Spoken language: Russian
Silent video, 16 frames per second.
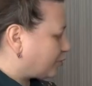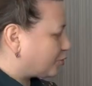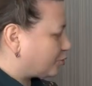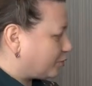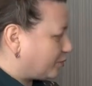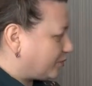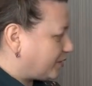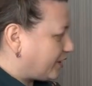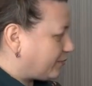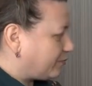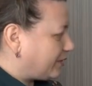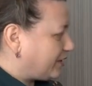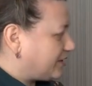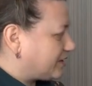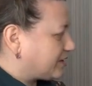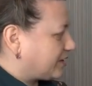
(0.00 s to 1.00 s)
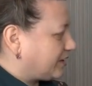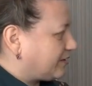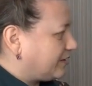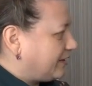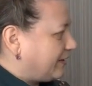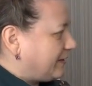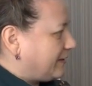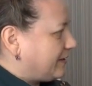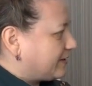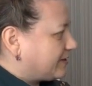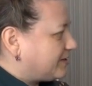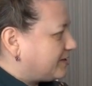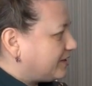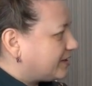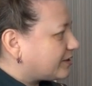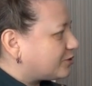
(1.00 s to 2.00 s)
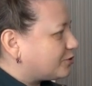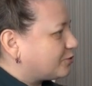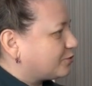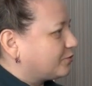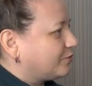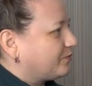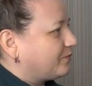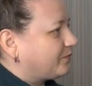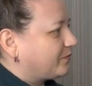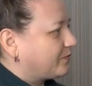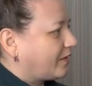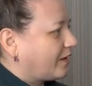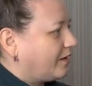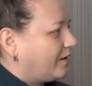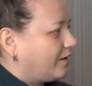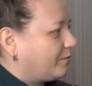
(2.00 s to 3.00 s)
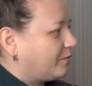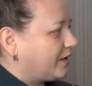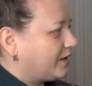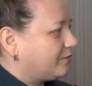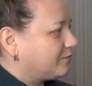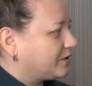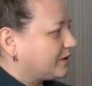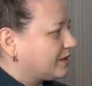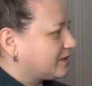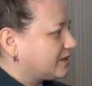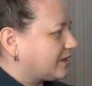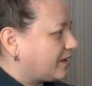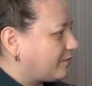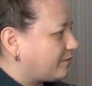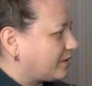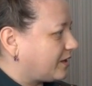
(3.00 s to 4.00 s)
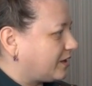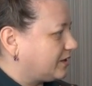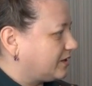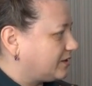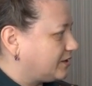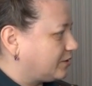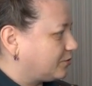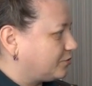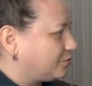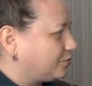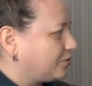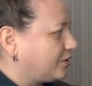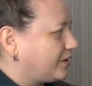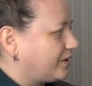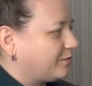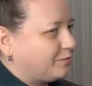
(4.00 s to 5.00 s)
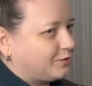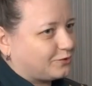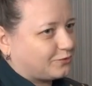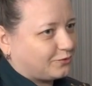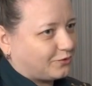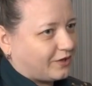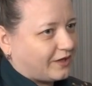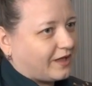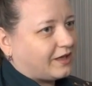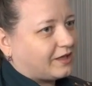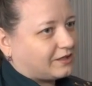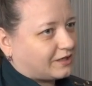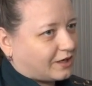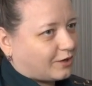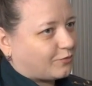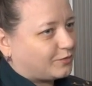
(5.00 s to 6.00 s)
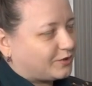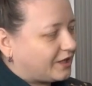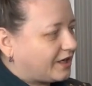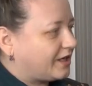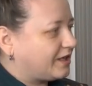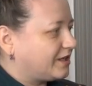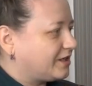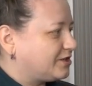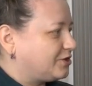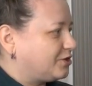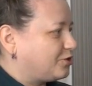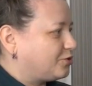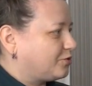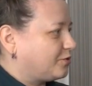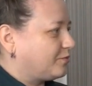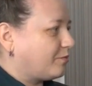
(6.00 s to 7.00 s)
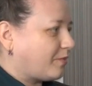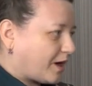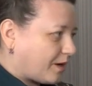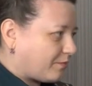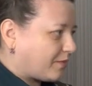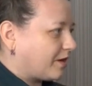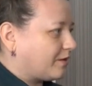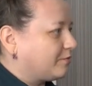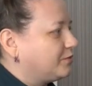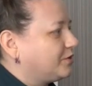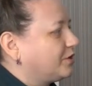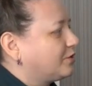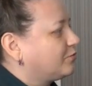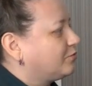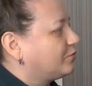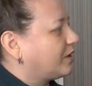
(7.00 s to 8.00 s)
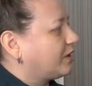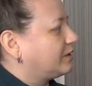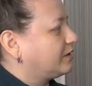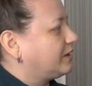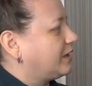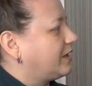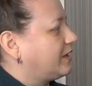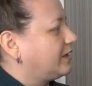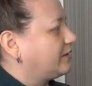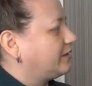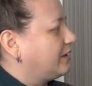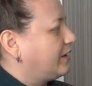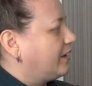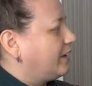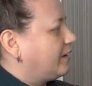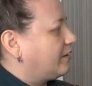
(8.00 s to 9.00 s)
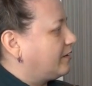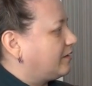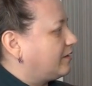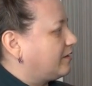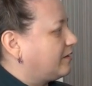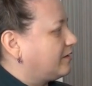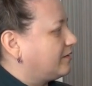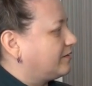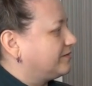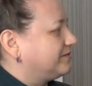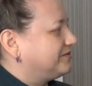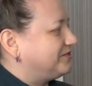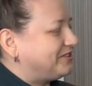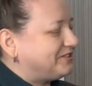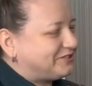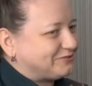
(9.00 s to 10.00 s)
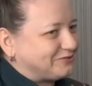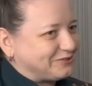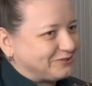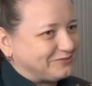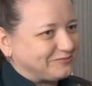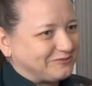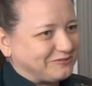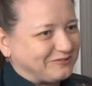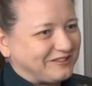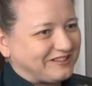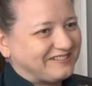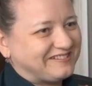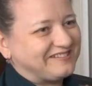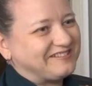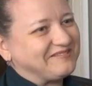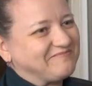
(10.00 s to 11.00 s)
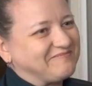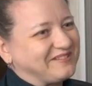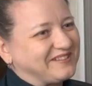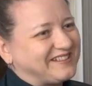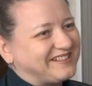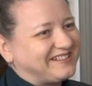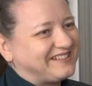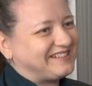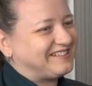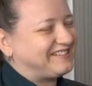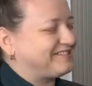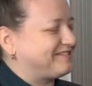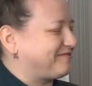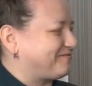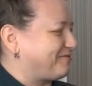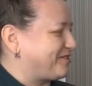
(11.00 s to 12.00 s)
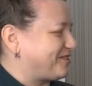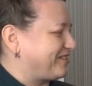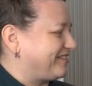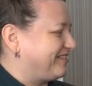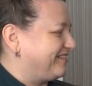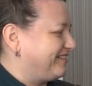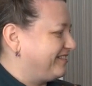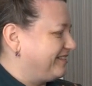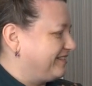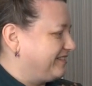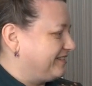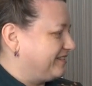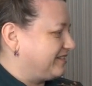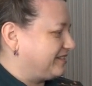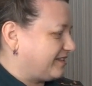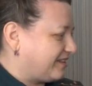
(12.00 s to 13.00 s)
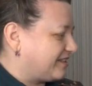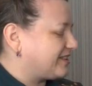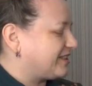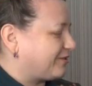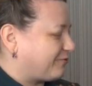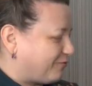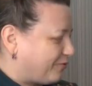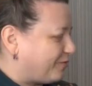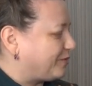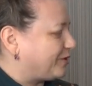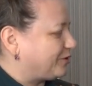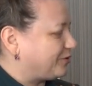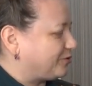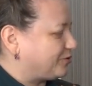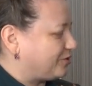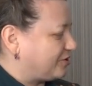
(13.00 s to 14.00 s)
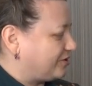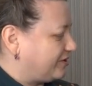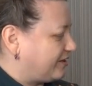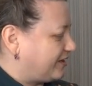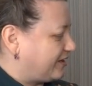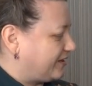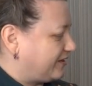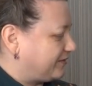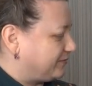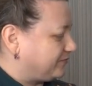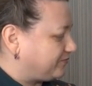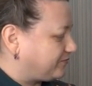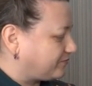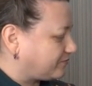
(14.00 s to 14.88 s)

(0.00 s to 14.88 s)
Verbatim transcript: То, что мне близко к сердцу, моим глазам радость, то, то я и беру. Да, у меня есть еще мама мне кукол дарит, а, дети очень много подарили игрушек. Да, знакомые тоже дарят.